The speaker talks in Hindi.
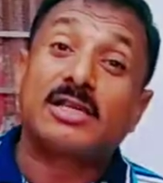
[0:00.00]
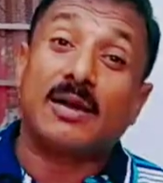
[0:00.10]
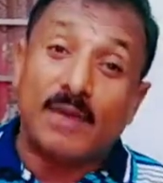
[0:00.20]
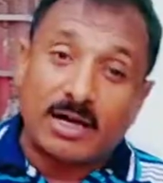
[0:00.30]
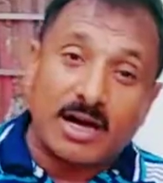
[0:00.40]

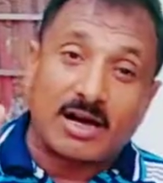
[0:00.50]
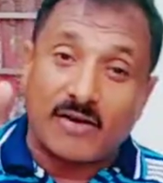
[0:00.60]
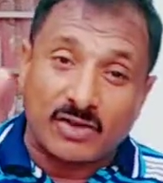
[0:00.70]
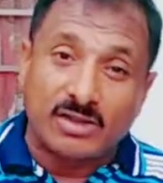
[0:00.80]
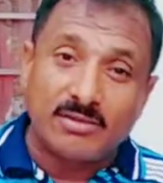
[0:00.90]
सलमा का
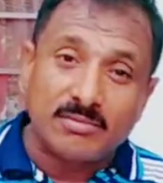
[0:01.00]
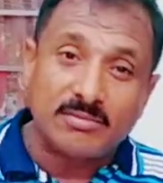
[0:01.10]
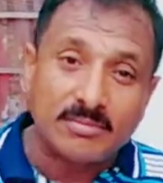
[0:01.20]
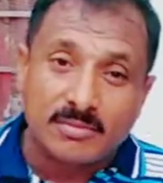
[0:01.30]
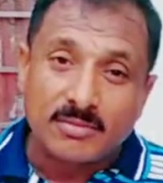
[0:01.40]

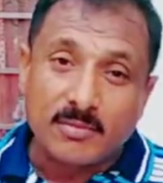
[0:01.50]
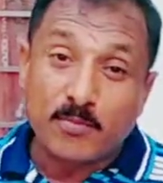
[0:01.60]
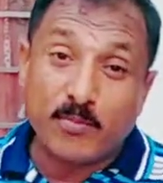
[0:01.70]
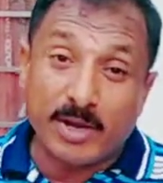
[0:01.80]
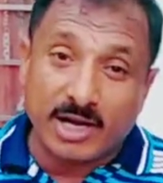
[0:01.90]
खामत
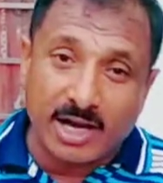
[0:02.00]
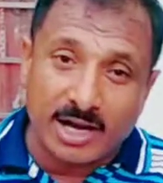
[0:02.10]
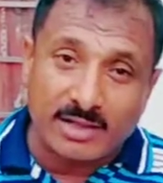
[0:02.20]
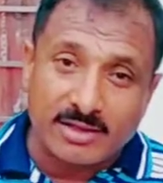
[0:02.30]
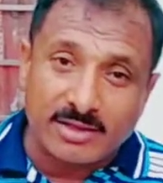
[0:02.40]

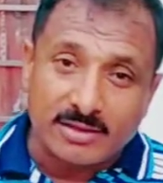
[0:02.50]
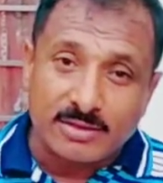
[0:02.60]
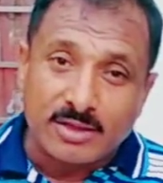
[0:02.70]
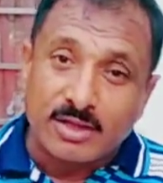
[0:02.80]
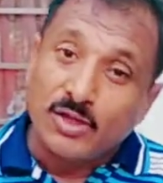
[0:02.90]
बेगैरत
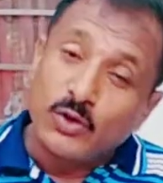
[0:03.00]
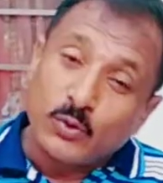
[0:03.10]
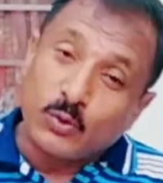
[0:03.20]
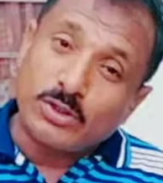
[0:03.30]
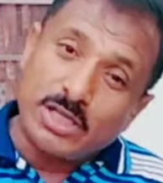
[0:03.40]

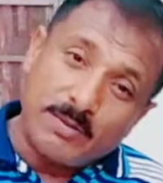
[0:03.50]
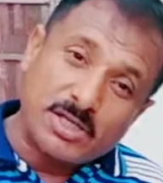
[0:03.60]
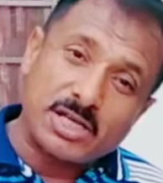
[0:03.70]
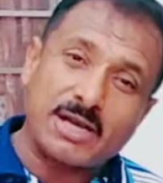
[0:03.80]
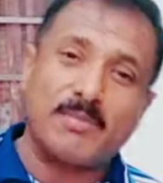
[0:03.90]
उसे भी
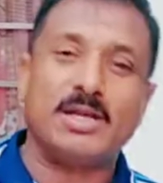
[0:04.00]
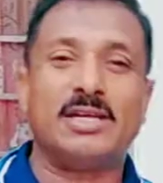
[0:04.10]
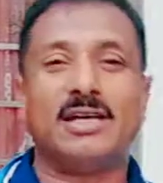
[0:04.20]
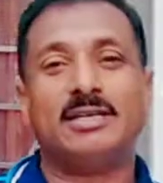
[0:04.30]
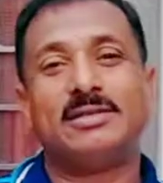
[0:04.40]
शर्म
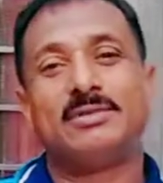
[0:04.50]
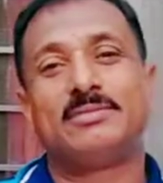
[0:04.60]
नहीं आई